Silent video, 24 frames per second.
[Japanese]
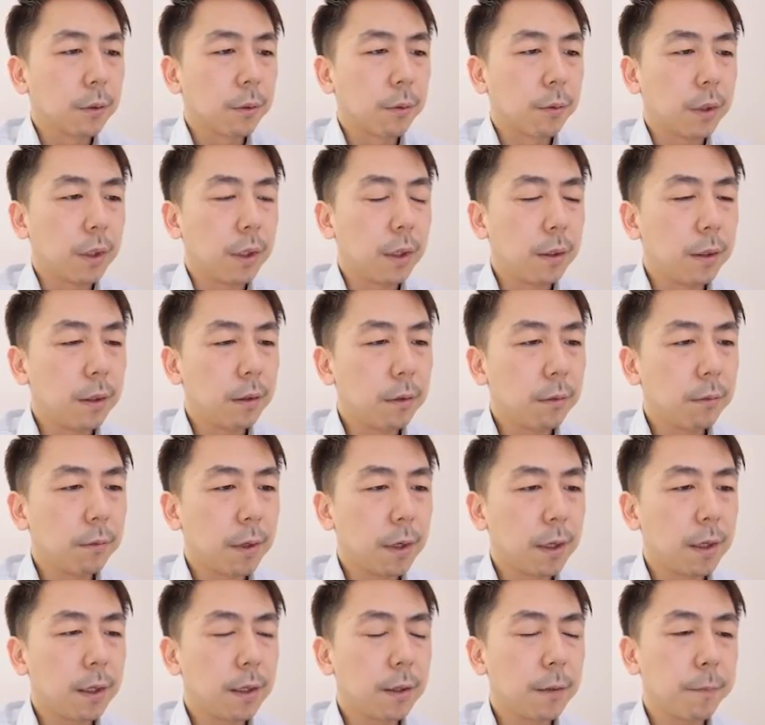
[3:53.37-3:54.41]
これ
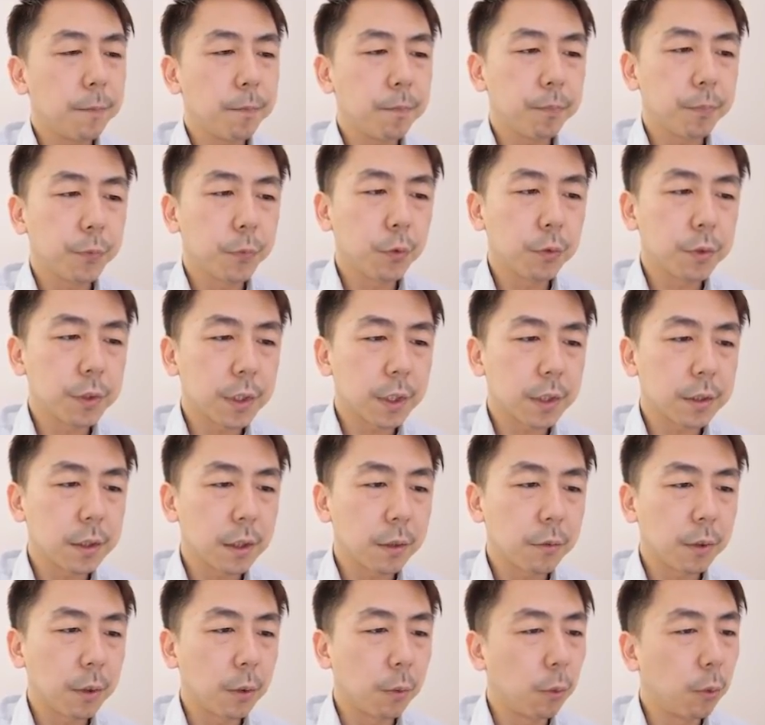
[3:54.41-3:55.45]
はどっちか
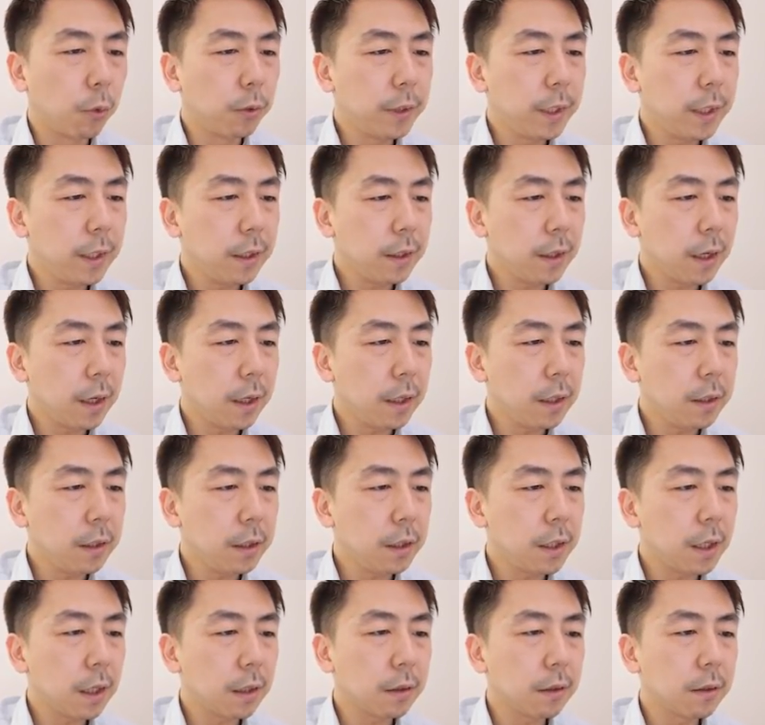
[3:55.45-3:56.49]
というとこれお願い
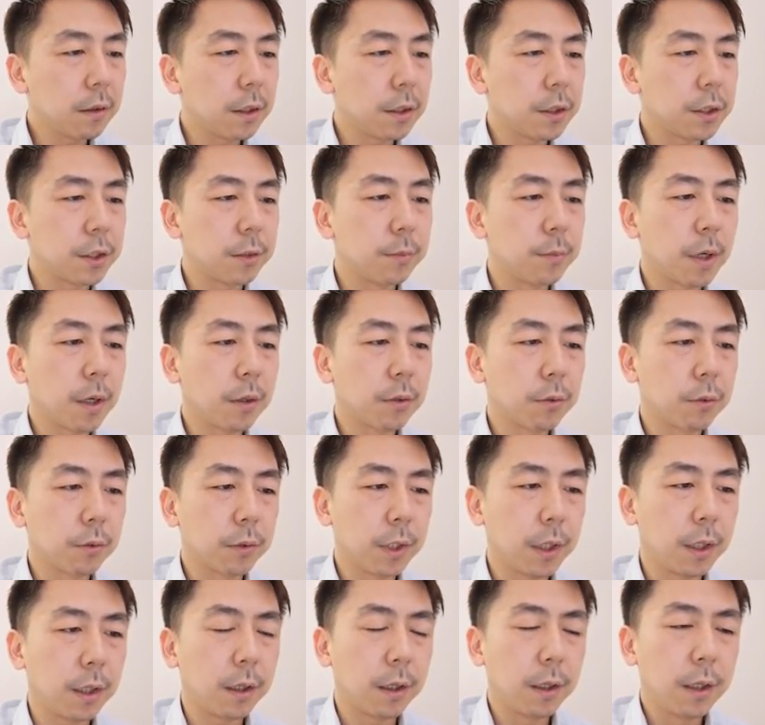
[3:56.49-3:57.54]
になってしまうの
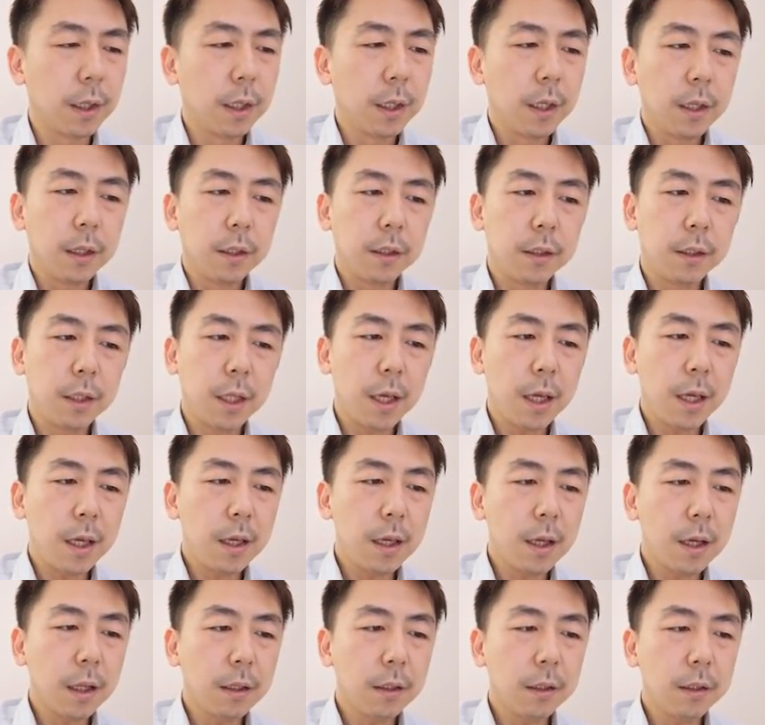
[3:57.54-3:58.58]
で
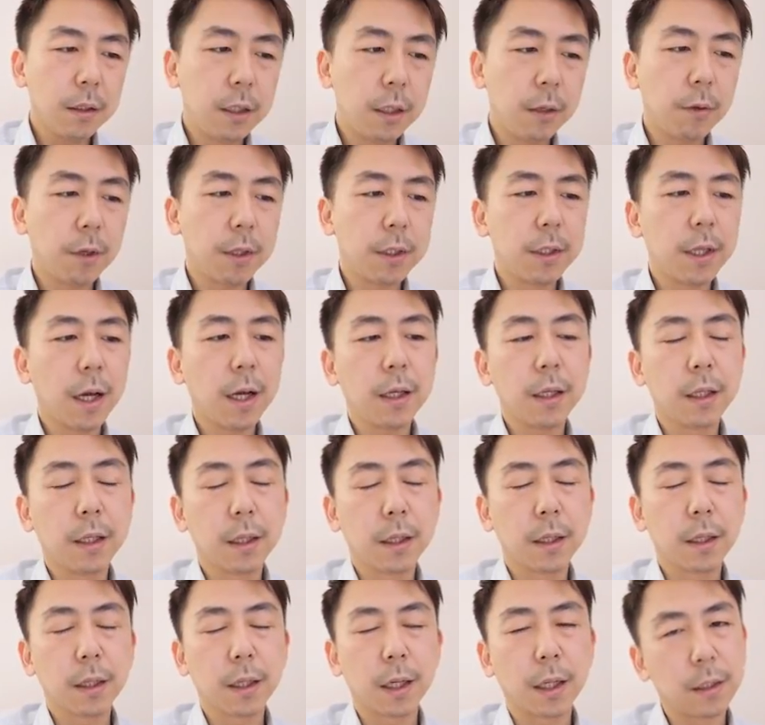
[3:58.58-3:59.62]
提案ではない
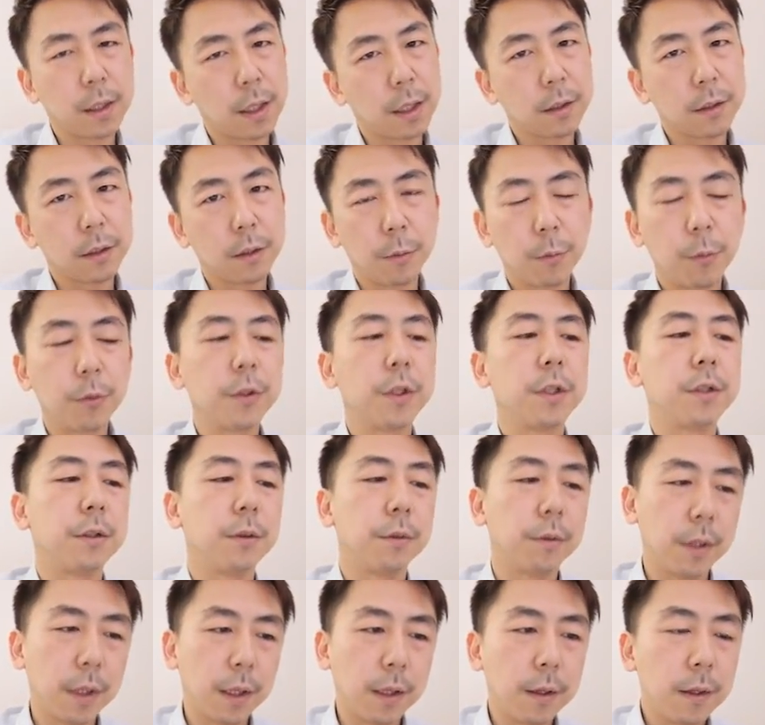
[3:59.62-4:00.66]
かなって思うんで
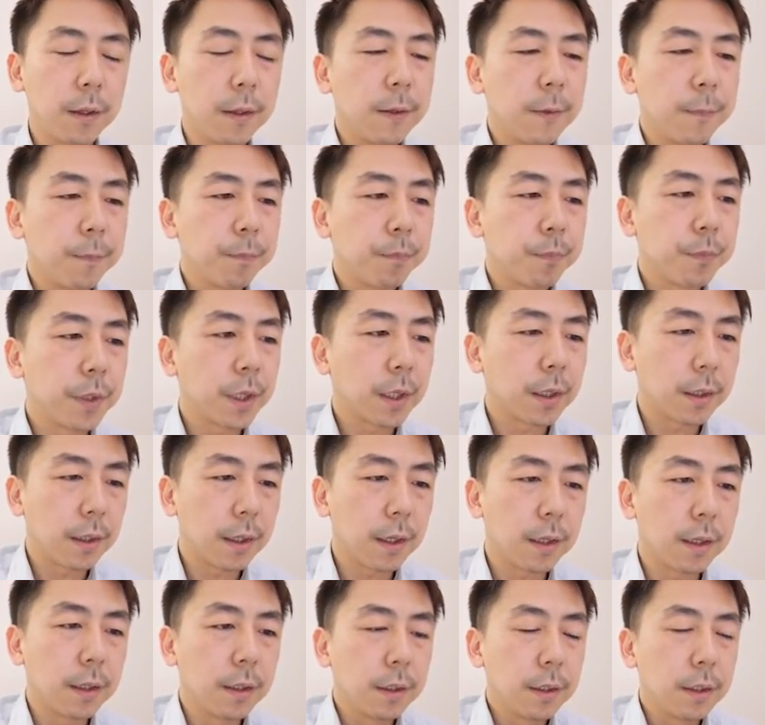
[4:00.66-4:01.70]
すよねだか
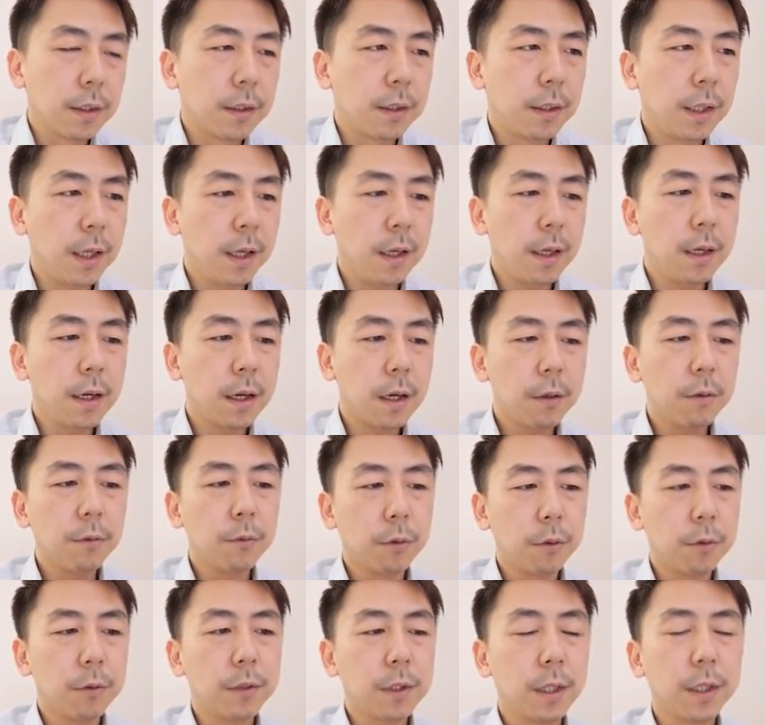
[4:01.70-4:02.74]
ら提
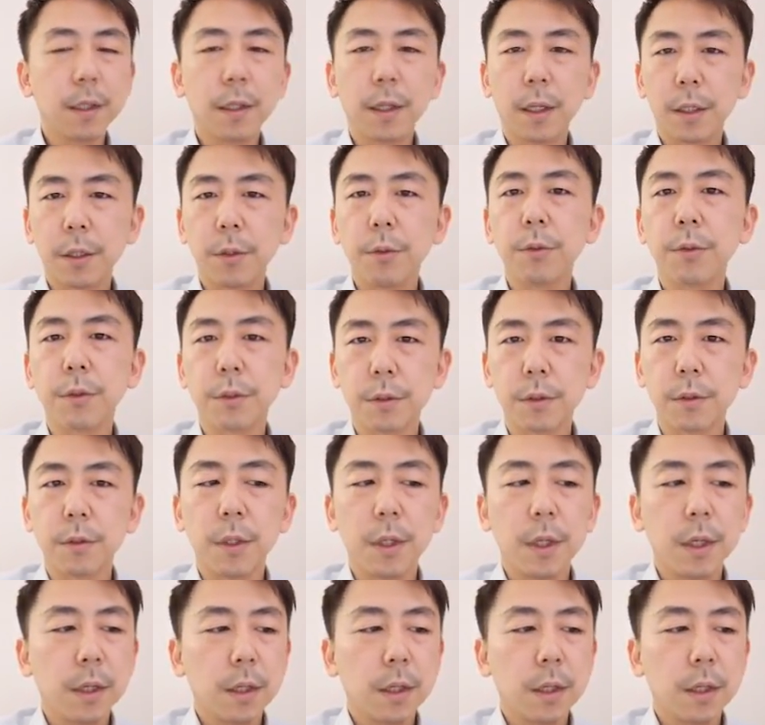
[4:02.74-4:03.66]
案を何か一つ